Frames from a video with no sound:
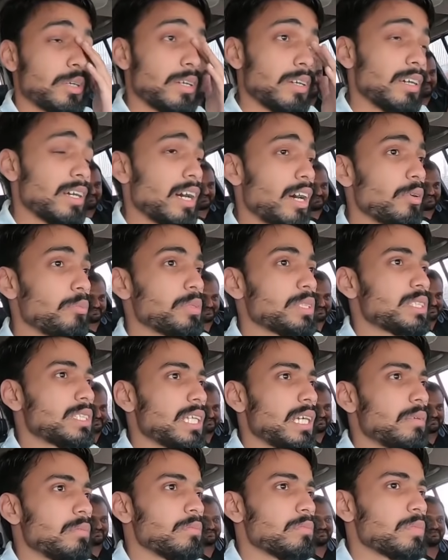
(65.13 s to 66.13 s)
Okay, how much
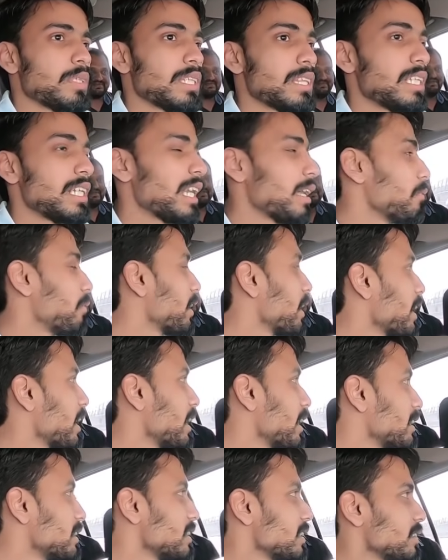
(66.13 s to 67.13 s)
time, कितना time
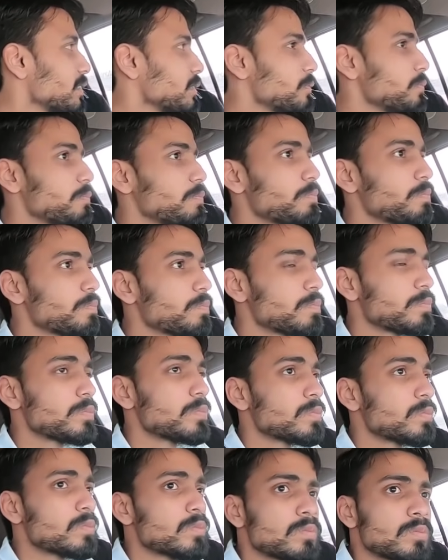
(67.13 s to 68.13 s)
लगेगा? Yaar, I'm here
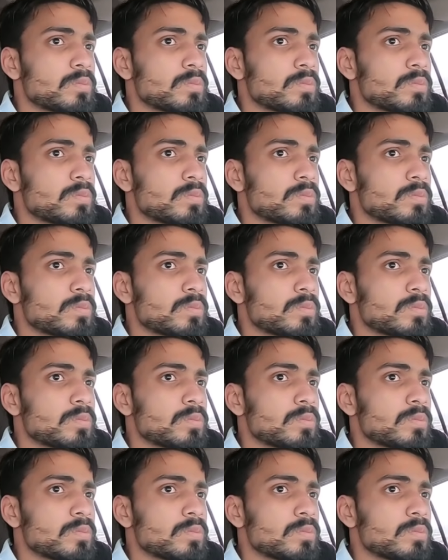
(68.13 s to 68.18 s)
since